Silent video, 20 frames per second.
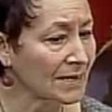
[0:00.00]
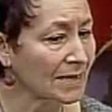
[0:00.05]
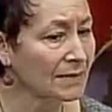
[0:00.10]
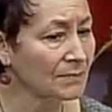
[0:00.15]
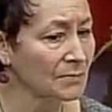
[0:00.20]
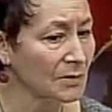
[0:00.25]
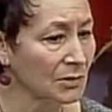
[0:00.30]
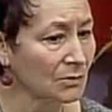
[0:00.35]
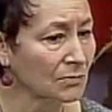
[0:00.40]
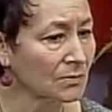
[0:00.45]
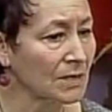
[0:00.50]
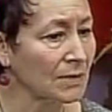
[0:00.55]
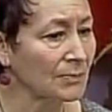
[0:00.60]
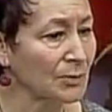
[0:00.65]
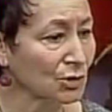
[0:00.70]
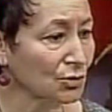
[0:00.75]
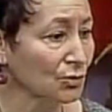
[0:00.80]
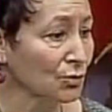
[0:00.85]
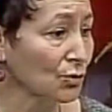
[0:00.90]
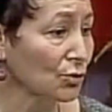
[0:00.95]
ahí, bueno, el
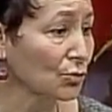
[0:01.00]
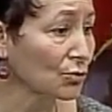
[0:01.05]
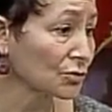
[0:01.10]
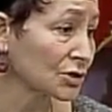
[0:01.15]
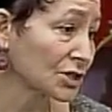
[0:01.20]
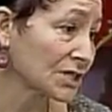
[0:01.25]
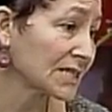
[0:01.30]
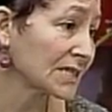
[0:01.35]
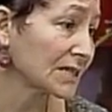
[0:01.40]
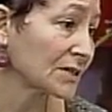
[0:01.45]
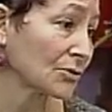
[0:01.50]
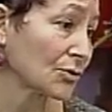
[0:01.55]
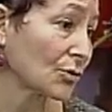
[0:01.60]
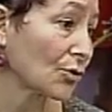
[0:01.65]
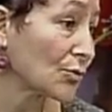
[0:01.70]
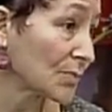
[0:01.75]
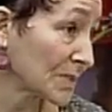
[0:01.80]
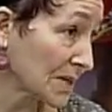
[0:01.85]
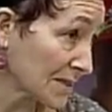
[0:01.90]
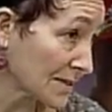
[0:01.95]
protocolo consiste o
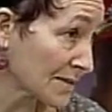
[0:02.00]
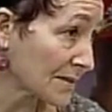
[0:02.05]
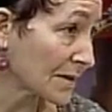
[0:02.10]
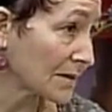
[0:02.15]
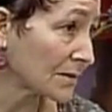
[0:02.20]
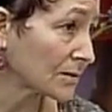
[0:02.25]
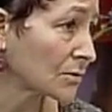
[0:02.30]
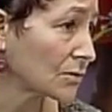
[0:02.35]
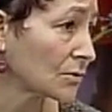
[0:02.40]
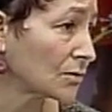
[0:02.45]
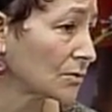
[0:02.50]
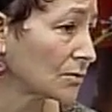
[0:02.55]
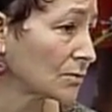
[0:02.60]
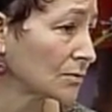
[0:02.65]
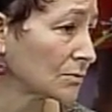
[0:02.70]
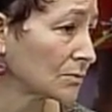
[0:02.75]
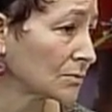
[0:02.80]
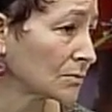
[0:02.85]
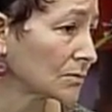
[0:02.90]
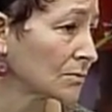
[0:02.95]
comienza
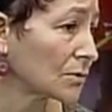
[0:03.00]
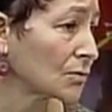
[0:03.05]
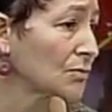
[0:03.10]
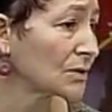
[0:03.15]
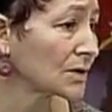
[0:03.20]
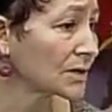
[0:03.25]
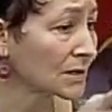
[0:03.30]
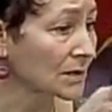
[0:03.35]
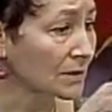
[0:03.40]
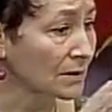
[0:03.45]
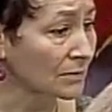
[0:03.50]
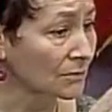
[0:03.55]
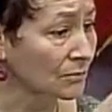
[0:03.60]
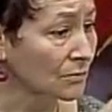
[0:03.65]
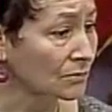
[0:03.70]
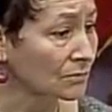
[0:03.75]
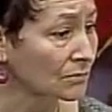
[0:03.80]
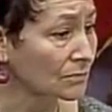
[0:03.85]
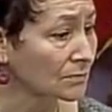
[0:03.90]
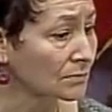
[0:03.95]
con, con un
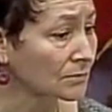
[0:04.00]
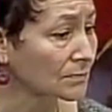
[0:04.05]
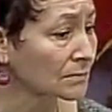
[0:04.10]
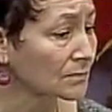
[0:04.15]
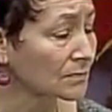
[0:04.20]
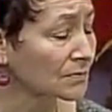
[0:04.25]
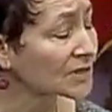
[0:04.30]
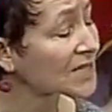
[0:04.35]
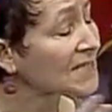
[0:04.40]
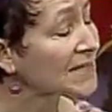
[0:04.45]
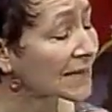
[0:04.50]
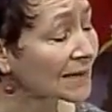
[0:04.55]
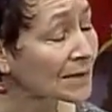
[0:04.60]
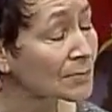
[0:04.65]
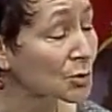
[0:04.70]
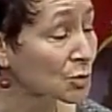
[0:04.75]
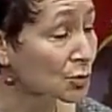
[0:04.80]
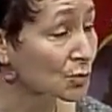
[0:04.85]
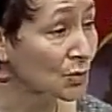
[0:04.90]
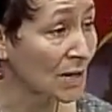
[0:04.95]
testaje
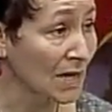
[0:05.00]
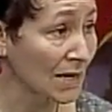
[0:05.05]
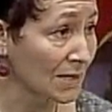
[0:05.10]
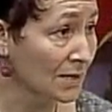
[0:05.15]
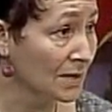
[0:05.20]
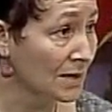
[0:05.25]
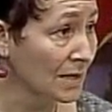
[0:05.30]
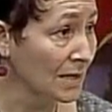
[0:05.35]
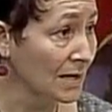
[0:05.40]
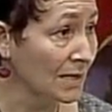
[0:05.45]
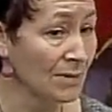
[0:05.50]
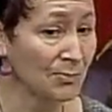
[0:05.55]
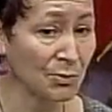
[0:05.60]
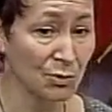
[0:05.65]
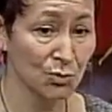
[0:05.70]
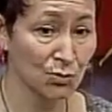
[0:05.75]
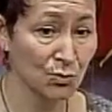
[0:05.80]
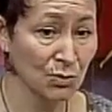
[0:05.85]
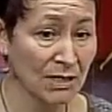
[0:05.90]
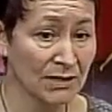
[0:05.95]
postural. La
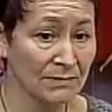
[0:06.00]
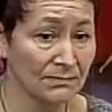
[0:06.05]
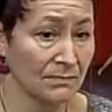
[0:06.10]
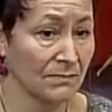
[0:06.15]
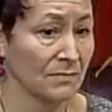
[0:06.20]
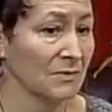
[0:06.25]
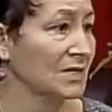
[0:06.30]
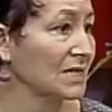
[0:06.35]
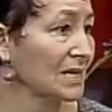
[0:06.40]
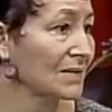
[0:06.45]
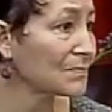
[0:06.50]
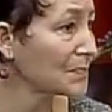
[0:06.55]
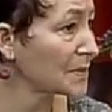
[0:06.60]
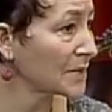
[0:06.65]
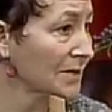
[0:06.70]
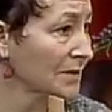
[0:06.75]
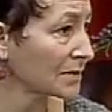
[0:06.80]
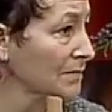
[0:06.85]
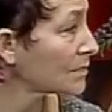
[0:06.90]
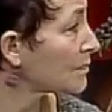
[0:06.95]
postura
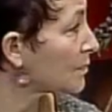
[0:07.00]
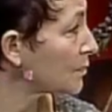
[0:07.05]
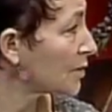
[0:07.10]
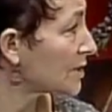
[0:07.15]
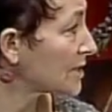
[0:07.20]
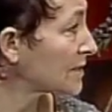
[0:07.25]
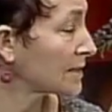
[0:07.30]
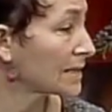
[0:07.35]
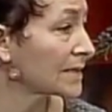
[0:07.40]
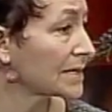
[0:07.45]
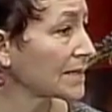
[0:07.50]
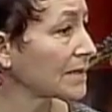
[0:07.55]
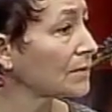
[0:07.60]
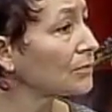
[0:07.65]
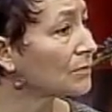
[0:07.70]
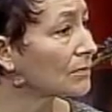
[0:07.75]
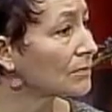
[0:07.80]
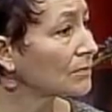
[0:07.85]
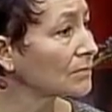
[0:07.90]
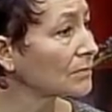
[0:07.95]
siempre puede, tener
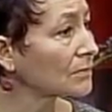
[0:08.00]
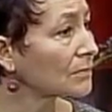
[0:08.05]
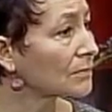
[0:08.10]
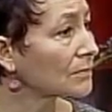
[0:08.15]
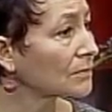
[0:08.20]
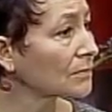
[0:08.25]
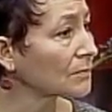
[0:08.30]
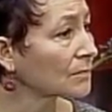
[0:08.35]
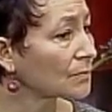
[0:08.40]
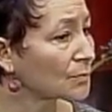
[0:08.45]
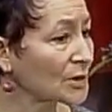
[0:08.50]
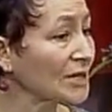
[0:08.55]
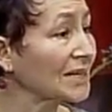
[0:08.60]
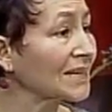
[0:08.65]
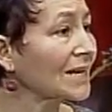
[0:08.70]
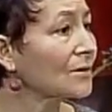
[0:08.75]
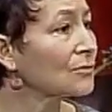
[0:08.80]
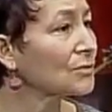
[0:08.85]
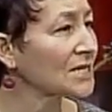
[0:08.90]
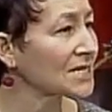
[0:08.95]
un, puede
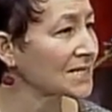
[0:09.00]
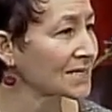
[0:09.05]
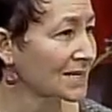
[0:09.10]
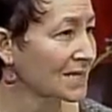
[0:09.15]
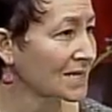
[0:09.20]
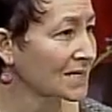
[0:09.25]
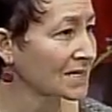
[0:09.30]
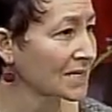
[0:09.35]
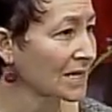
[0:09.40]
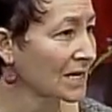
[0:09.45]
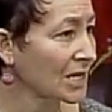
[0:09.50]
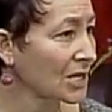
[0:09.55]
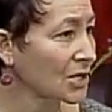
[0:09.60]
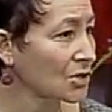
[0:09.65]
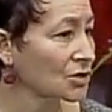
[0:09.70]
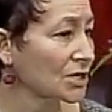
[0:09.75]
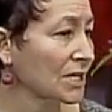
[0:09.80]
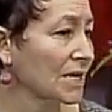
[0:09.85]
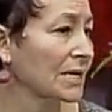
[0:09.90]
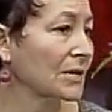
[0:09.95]
crear un estrés.
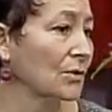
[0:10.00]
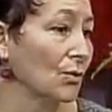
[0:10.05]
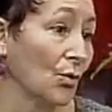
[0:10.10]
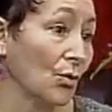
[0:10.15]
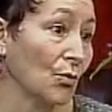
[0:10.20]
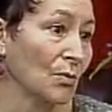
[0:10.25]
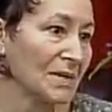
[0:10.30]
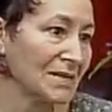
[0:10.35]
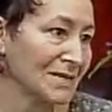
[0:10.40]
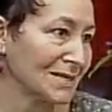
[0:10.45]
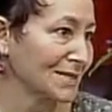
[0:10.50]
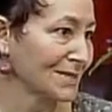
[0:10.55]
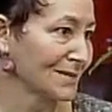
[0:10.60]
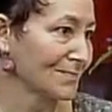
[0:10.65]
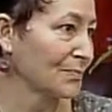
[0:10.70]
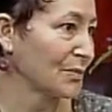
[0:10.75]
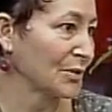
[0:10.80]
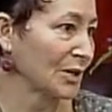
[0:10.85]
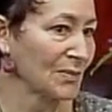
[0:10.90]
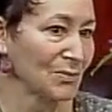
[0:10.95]
O sea, o vienes,
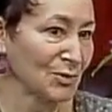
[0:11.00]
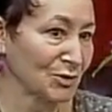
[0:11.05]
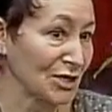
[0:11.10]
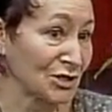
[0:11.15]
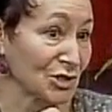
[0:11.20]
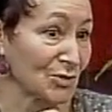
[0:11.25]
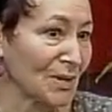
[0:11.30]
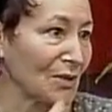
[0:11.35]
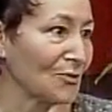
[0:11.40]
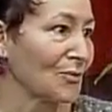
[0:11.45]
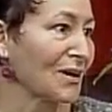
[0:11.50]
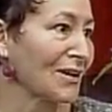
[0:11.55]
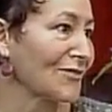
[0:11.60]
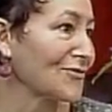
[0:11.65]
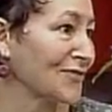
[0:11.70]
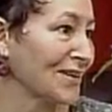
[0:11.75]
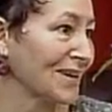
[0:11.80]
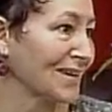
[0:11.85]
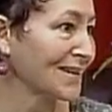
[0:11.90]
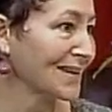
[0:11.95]
por ejemplo, te has tomado un
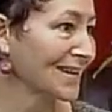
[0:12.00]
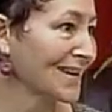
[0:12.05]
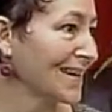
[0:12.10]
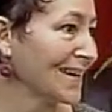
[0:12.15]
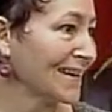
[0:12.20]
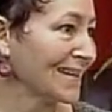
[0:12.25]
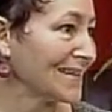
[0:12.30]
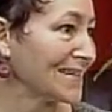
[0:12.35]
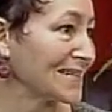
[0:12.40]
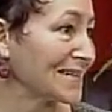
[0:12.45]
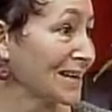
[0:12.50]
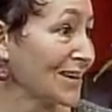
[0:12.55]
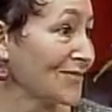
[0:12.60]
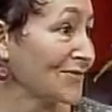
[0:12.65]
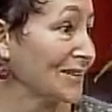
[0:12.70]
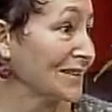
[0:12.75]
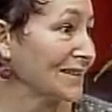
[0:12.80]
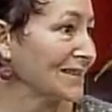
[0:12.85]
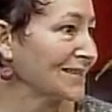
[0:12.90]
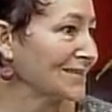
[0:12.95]
café y ese
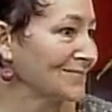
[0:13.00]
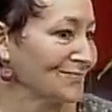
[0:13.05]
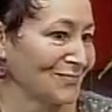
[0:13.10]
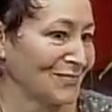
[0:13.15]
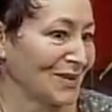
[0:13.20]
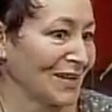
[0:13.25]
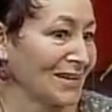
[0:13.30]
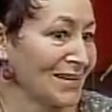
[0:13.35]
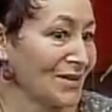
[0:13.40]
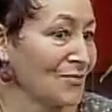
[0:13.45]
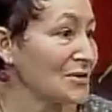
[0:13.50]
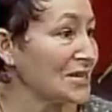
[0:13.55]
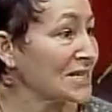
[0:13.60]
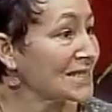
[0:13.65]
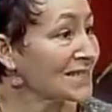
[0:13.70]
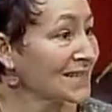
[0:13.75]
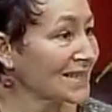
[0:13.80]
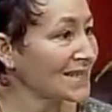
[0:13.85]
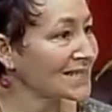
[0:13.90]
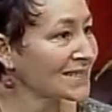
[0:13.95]
café te crea un
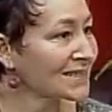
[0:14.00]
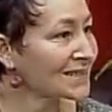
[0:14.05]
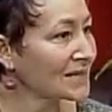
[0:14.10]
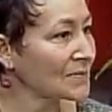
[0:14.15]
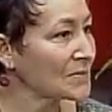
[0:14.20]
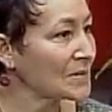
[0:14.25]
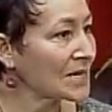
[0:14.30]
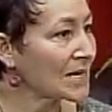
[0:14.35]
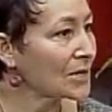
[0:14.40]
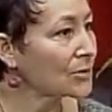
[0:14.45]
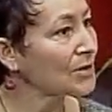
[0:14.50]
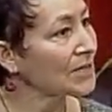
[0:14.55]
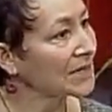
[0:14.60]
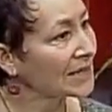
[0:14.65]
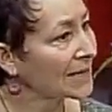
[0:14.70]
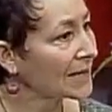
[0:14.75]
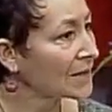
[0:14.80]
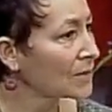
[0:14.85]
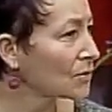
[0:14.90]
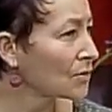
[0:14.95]
estrés determinado en
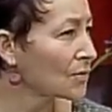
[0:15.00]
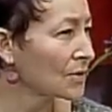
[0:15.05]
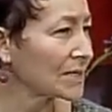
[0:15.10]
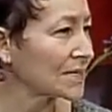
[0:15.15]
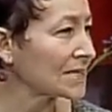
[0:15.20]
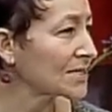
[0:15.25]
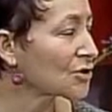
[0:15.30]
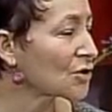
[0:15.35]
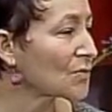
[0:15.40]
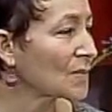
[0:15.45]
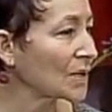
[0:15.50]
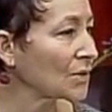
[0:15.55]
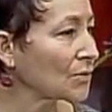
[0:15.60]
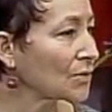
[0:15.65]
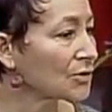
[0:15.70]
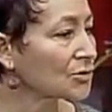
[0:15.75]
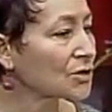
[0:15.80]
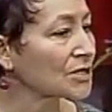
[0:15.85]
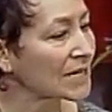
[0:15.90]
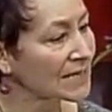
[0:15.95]
hígado o en estómago.
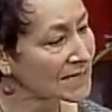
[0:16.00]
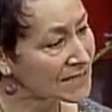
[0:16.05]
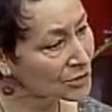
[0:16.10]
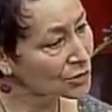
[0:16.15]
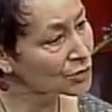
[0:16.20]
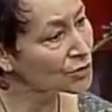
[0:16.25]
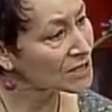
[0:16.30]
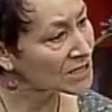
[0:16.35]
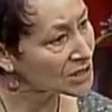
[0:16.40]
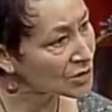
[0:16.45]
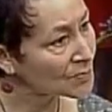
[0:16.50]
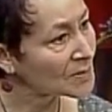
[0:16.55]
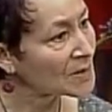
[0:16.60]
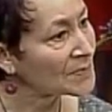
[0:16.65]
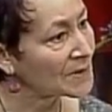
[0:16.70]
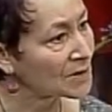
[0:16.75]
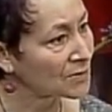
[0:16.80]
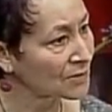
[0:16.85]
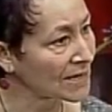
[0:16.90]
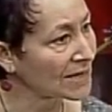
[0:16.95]
Entonces, eso es lo
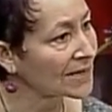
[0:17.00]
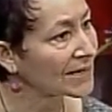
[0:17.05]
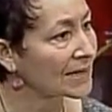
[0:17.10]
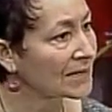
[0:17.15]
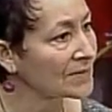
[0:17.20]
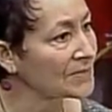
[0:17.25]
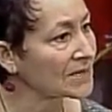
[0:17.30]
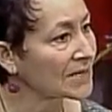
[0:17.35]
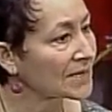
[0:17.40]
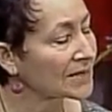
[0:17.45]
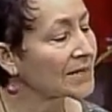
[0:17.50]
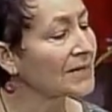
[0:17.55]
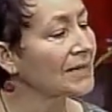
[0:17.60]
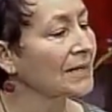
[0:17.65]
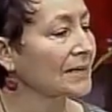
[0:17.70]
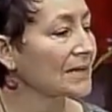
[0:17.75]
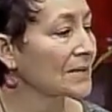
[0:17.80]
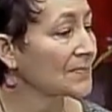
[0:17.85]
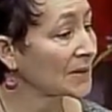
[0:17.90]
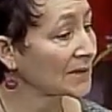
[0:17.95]
primero que hay que eliminar.
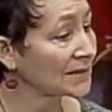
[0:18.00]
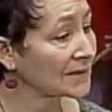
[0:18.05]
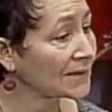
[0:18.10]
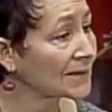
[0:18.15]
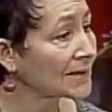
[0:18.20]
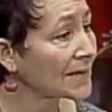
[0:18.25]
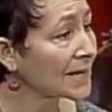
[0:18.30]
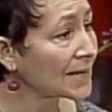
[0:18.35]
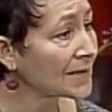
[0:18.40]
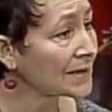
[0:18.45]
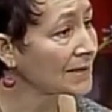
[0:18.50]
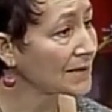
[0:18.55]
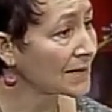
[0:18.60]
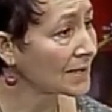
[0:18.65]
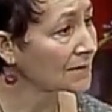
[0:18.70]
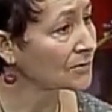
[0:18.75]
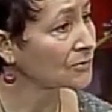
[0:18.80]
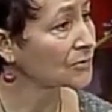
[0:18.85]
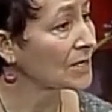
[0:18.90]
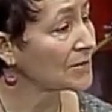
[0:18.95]
Y a partir de ahí
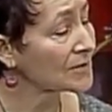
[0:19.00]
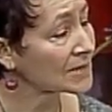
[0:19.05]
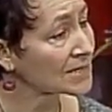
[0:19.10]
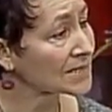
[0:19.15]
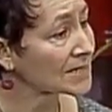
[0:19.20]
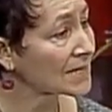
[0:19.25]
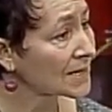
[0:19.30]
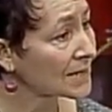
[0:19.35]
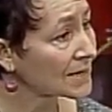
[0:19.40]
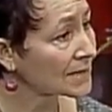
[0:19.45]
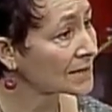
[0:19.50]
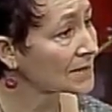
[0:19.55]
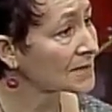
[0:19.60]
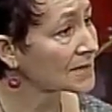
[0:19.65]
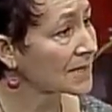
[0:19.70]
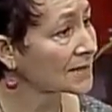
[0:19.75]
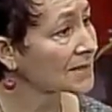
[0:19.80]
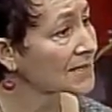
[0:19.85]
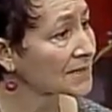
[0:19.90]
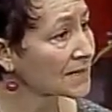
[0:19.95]
ya, una vez que se ha,
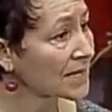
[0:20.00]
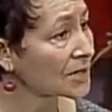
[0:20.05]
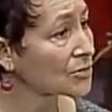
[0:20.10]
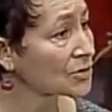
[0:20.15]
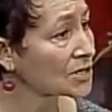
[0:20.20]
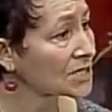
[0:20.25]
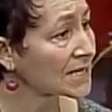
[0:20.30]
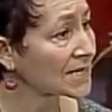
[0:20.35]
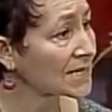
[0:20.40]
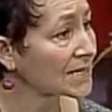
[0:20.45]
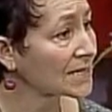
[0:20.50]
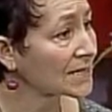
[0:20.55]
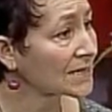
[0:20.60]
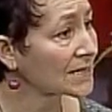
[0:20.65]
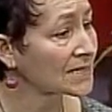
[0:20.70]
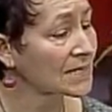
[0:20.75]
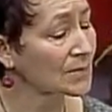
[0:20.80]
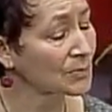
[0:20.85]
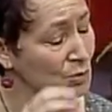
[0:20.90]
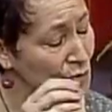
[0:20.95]
se ha testado
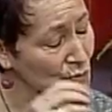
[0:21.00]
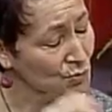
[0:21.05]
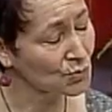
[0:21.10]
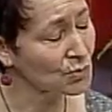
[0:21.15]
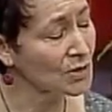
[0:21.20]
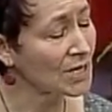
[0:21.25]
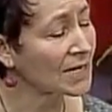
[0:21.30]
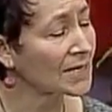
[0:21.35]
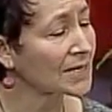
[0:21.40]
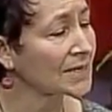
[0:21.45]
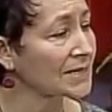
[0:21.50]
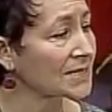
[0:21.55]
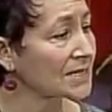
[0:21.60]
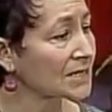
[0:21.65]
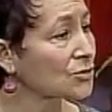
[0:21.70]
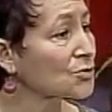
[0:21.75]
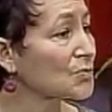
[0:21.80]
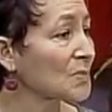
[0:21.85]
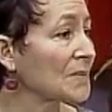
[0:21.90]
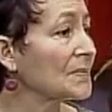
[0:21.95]
esa postura y
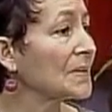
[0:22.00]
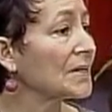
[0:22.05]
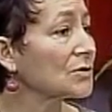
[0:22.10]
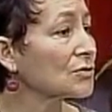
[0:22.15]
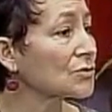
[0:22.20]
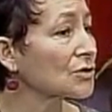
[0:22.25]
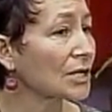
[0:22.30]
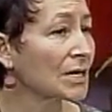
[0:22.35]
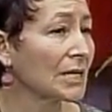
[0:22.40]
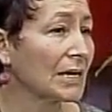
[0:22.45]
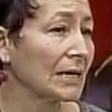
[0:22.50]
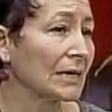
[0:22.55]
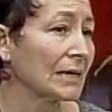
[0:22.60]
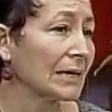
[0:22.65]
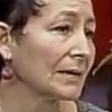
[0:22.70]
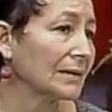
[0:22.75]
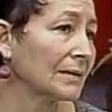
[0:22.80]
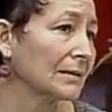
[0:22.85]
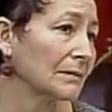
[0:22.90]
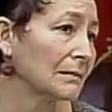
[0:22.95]
esos primeros,
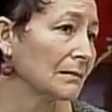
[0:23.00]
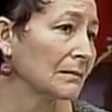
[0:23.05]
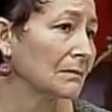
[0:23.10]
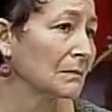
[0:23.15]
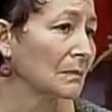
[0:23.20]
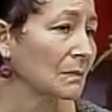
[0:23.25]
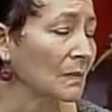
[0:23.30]
eh,